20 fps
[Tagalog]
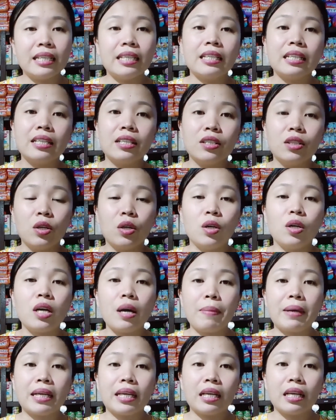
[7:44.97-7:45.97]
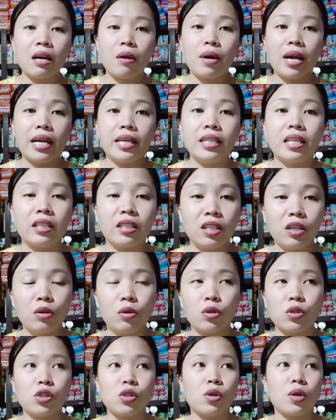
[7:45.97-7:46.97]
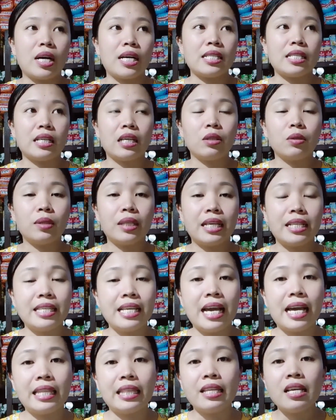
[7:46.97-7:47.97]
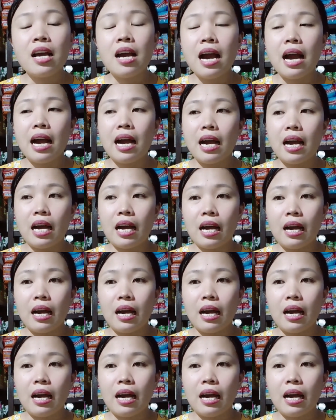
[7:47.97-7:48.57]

no kapag ikaw ay nagnegosyo kasi katulad niyan uh,